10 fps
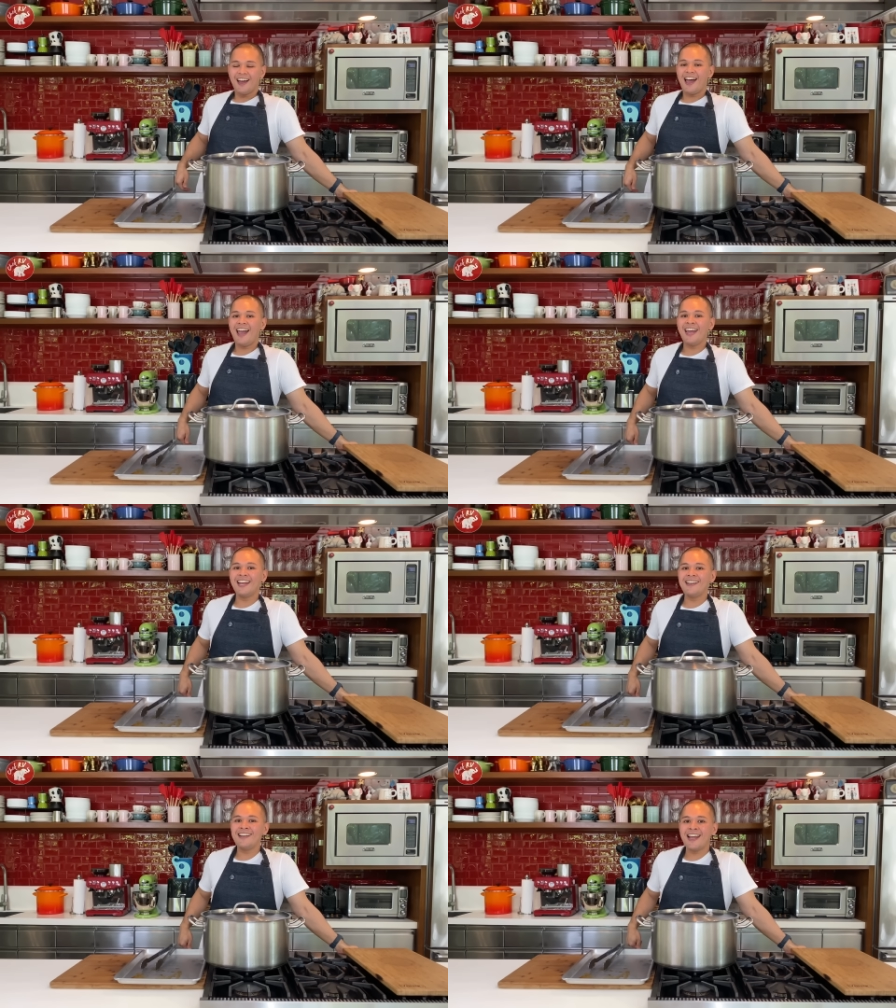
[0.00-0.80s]

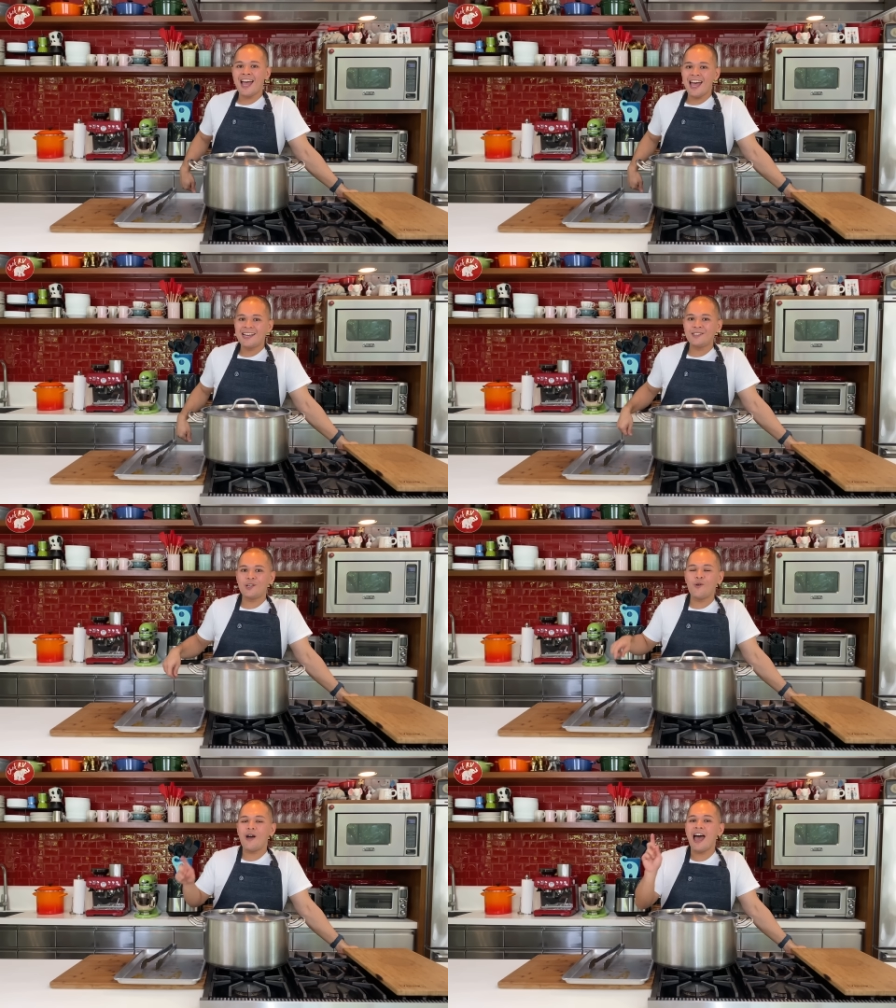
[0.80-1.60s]
Ayan na!
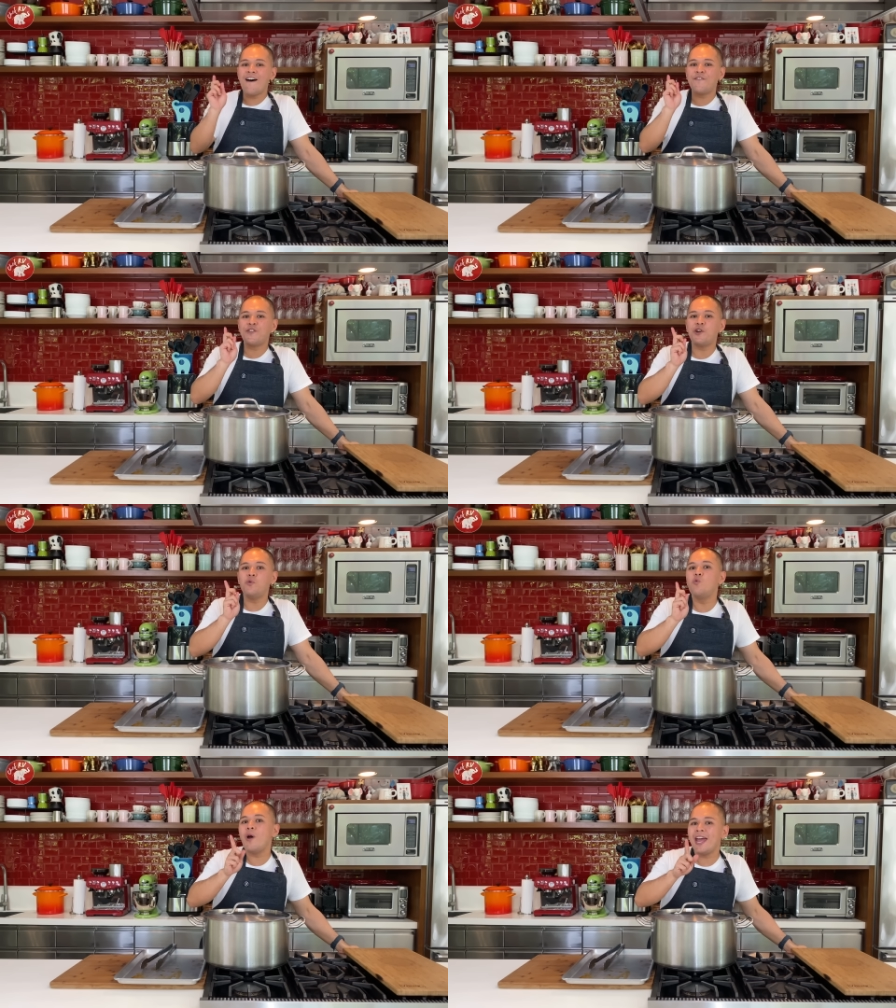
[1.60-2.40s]
So after
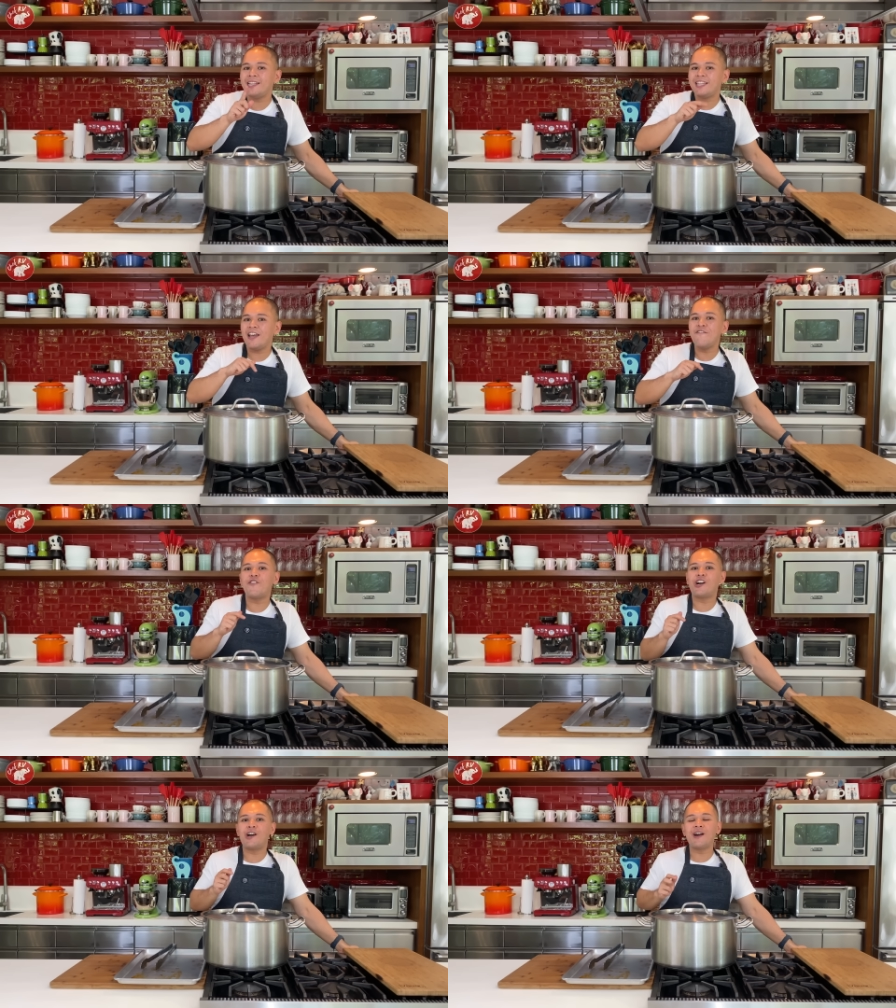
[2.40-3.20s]
waiting for
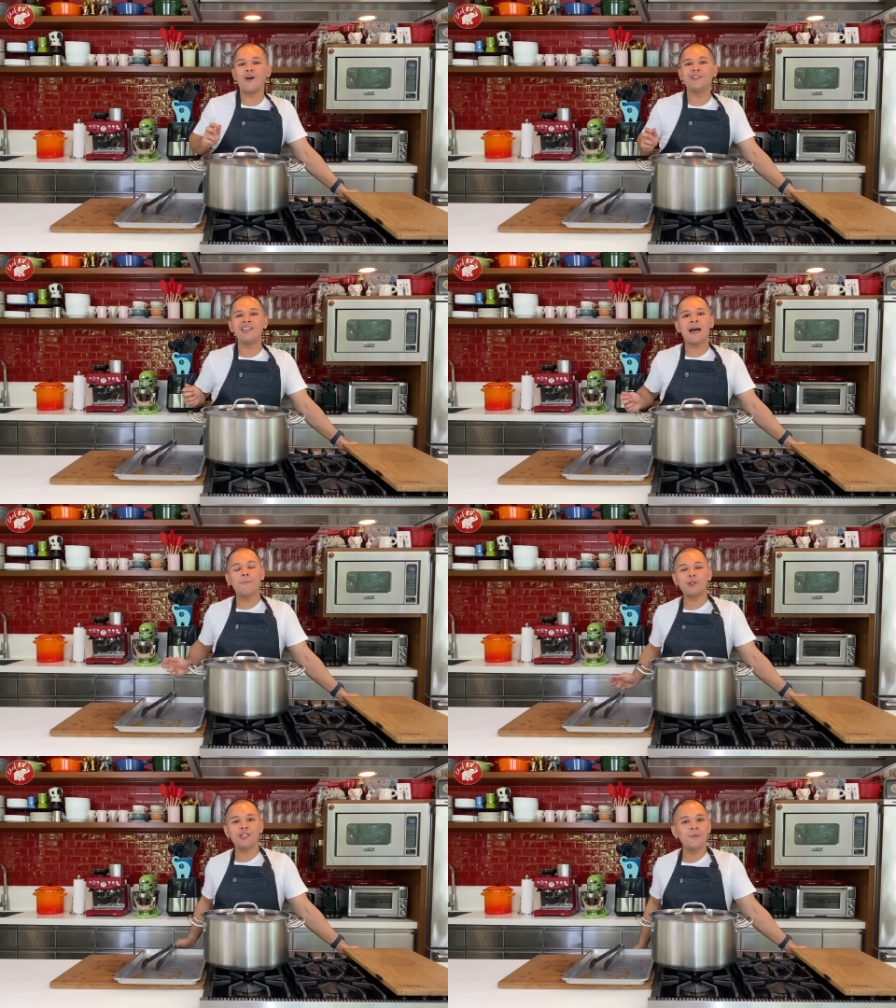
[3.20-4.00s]
around,
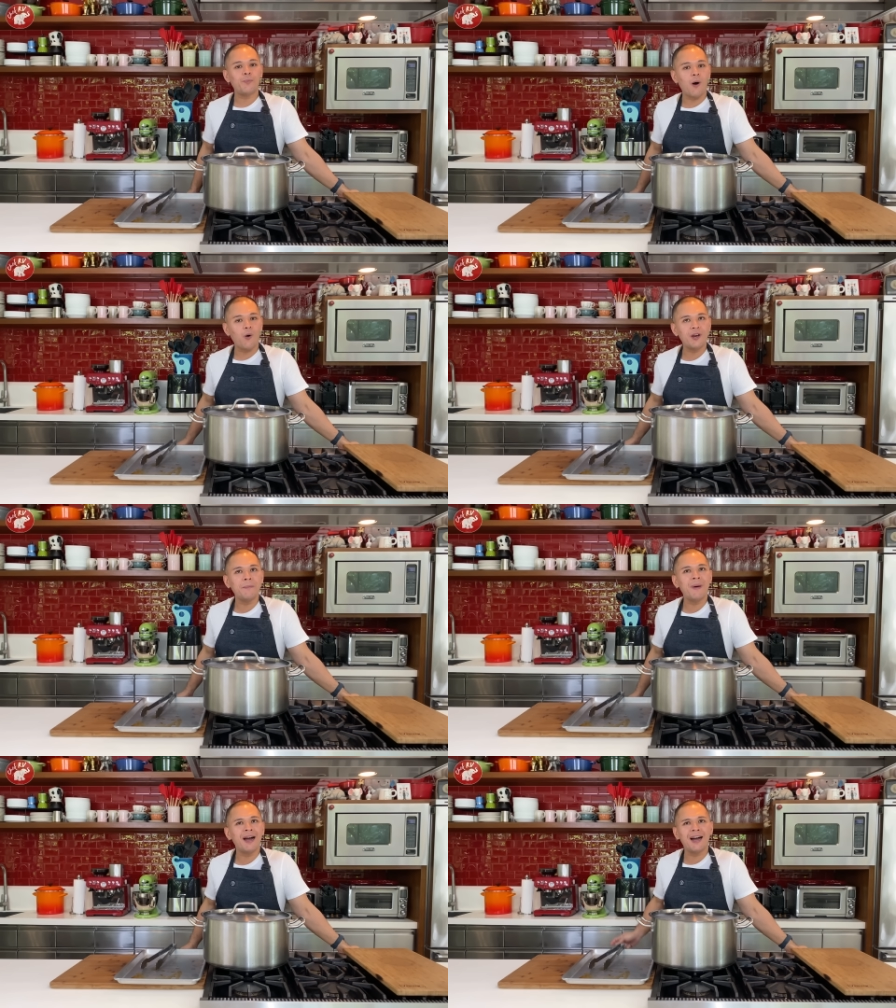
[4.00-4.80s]
inabot din po ako ng
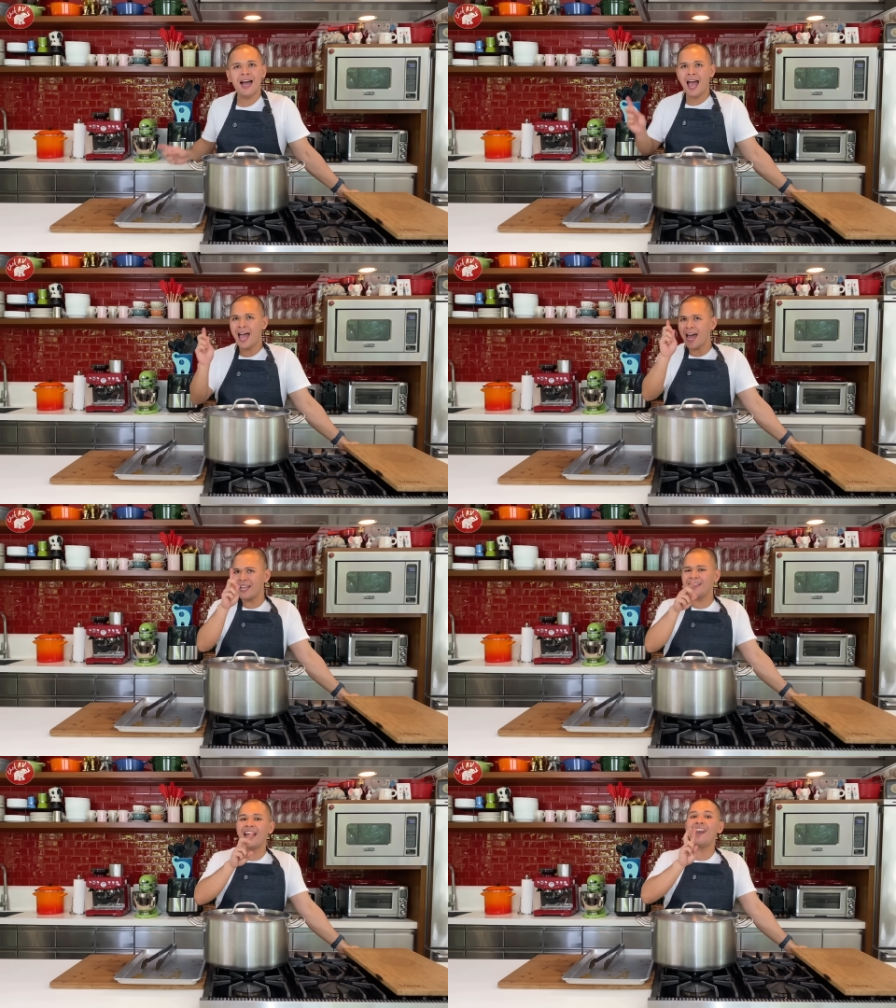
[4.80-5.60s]
mga
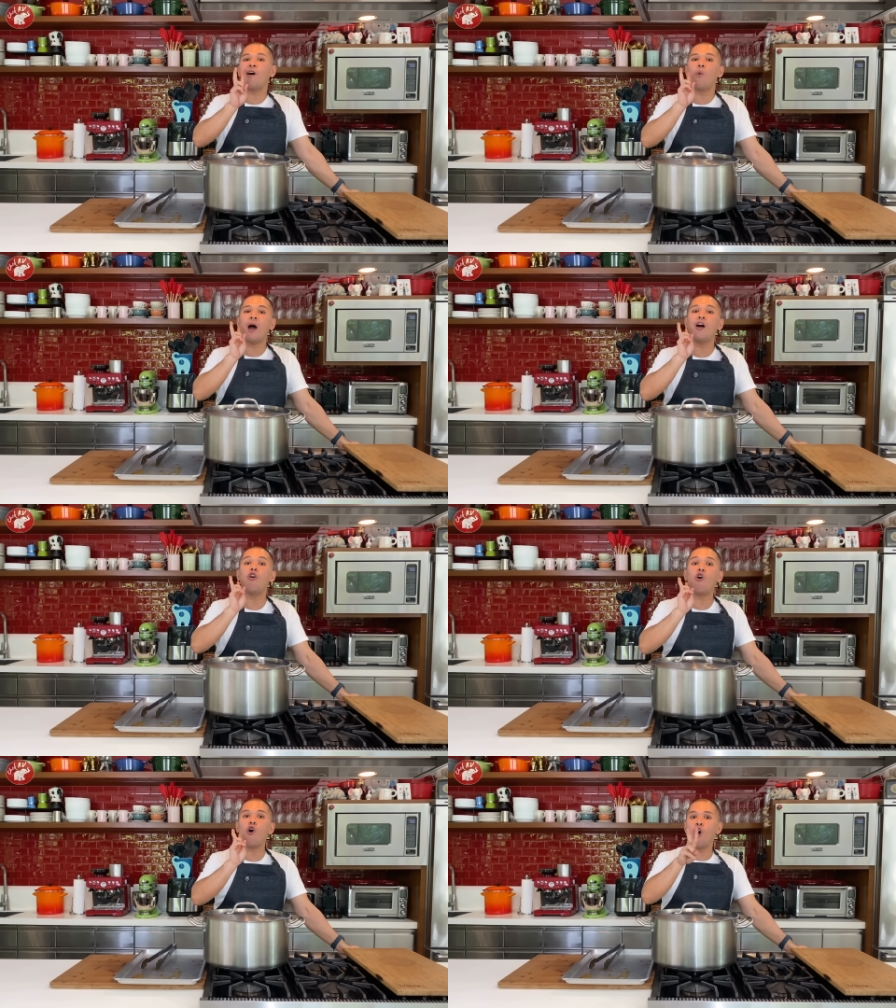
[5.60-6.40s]
dalawang
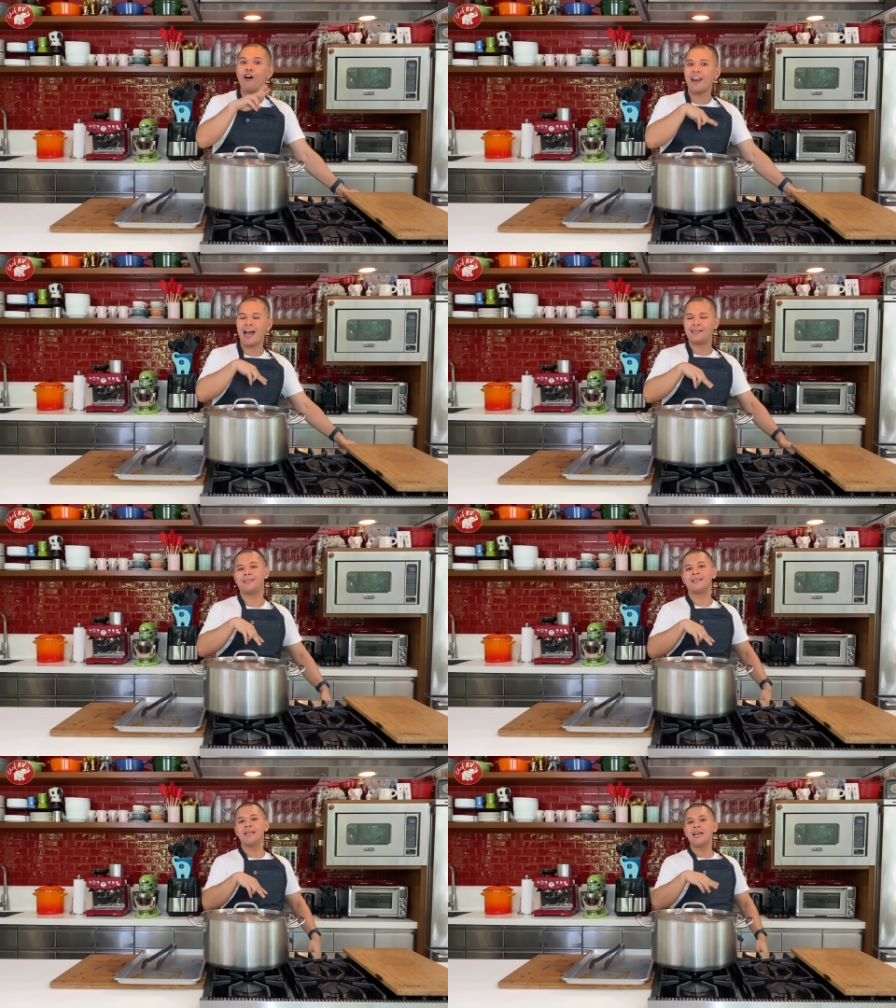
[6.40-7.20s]
oras.